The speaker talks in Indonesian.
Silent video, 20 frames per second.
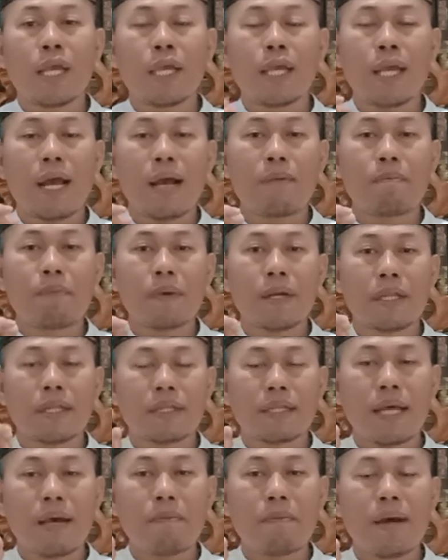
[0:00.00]
Yang
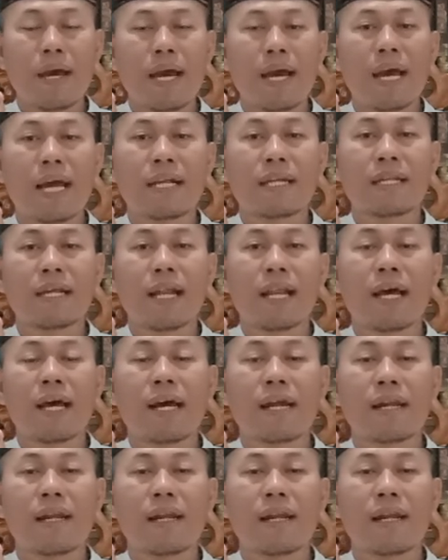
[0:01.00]
pertama adalah